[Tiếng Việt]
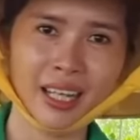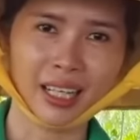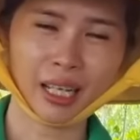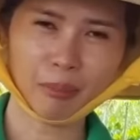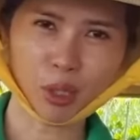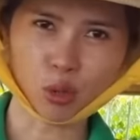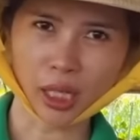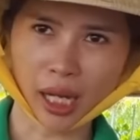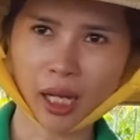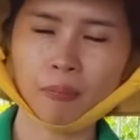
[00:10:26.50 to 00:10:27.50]
là cây mít ruột
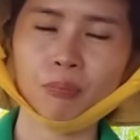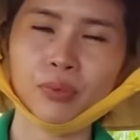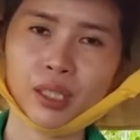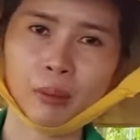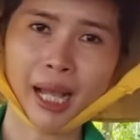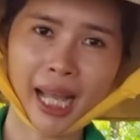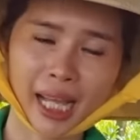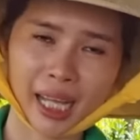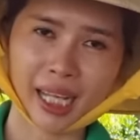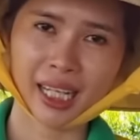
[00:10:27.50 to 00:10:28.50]
đỏ. Thứ ba
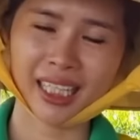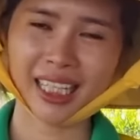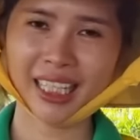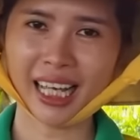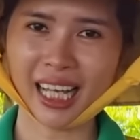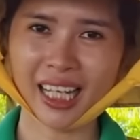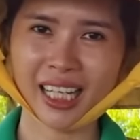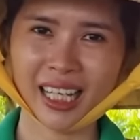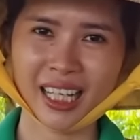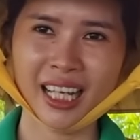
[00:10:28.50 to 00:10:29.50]
cây gì ạ? À?
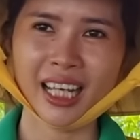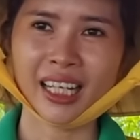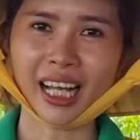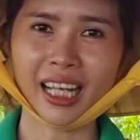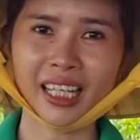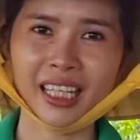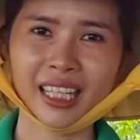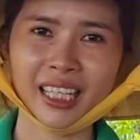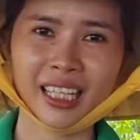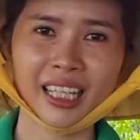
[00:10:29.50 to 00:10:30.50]
Cây
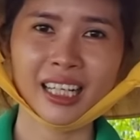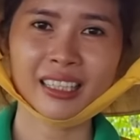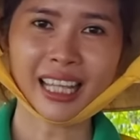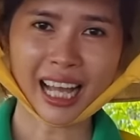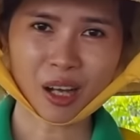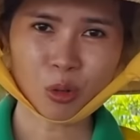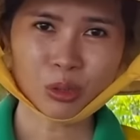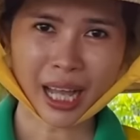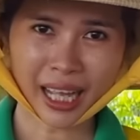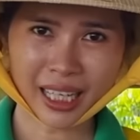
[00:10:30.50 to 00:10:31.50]
táo
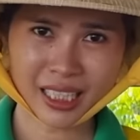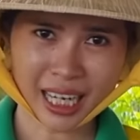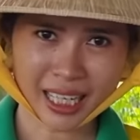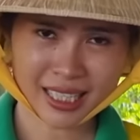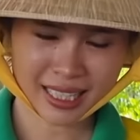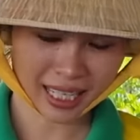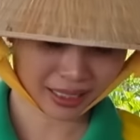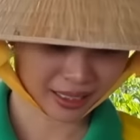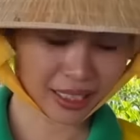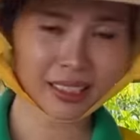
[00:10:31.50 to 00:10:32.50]
thái trái
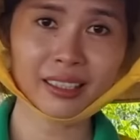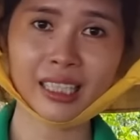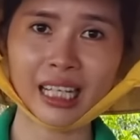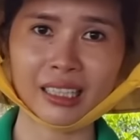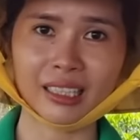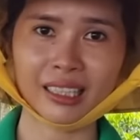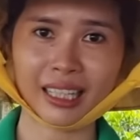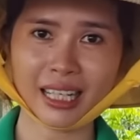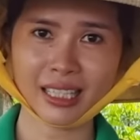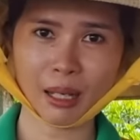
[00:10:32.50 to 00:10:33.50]
xanh. Cái thứ tư là
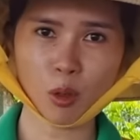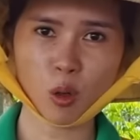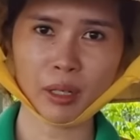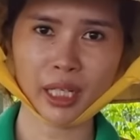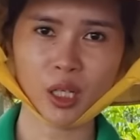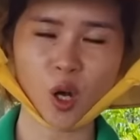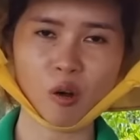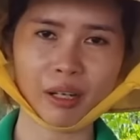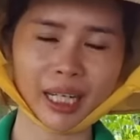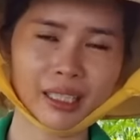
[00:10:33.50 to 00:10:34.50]
cây sabo
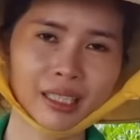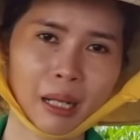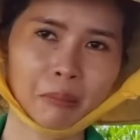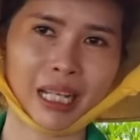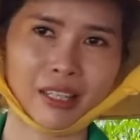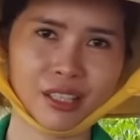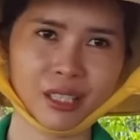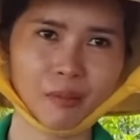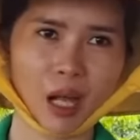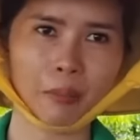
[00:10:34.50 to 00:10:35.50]
Mexico. Và cái thứ năm là dừa
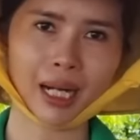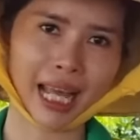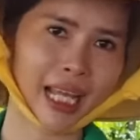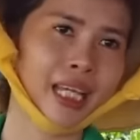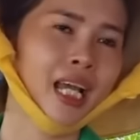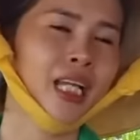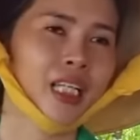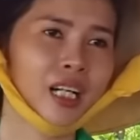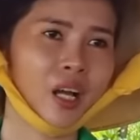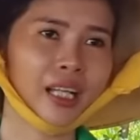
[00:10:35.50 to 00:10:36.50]
sim đỏ Malai.
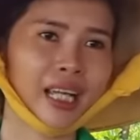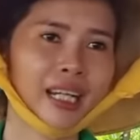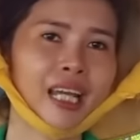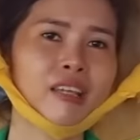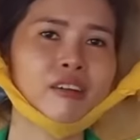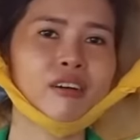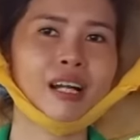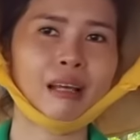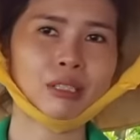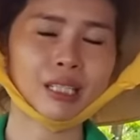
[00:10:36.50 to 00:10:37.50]
Những loại cây này vừa
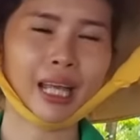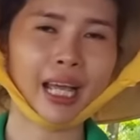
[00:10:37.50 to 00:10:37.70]
làm sinh